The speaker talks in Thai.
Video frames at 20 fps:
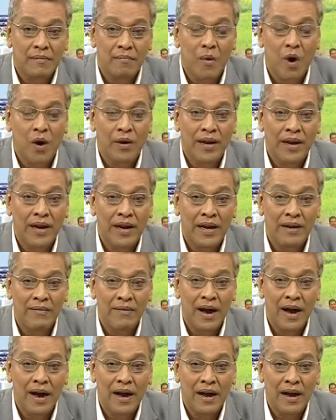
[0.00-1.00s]
บอกได้เลย
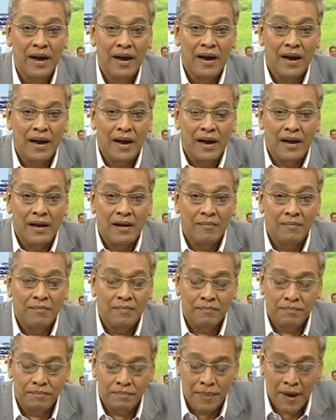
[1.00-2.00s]
ว่า
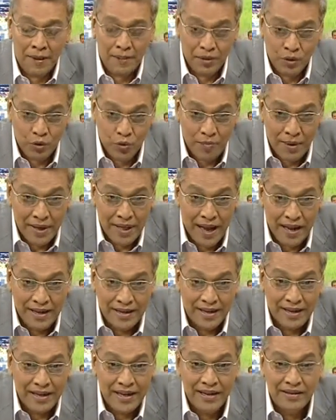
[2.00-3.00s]
ไปประชุมไม่ทัน
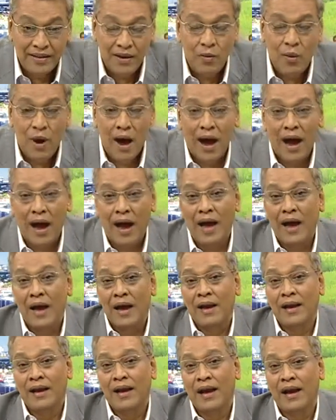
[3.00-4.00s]
อย่างดีซะกว่า
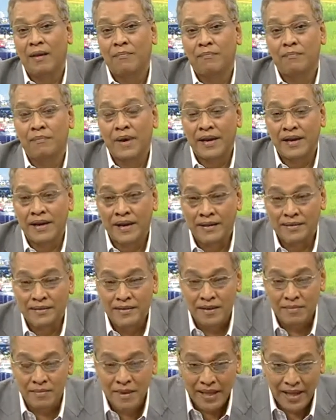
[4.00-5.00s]
นะครับไปเรียนหนัง
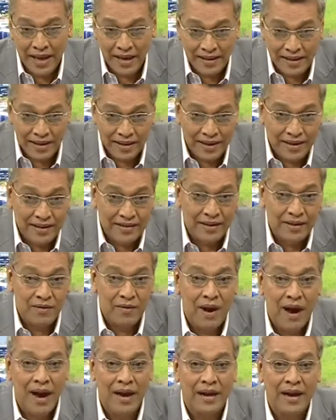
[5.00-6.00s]
สือไม่ทันอย่างดีซะ
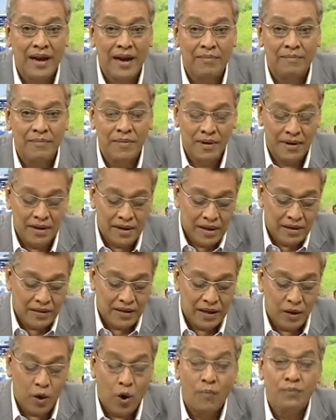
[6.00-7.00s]
กว่านะครับ
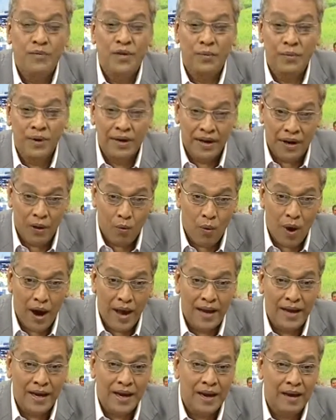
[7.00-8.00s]
ถนอมชีวิตเราไว้
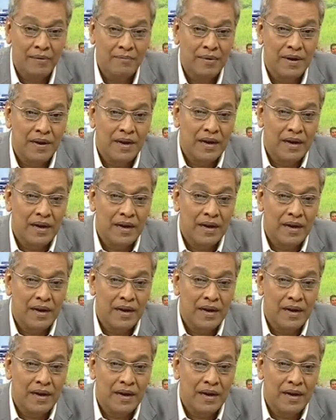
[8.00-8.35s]
นะครับ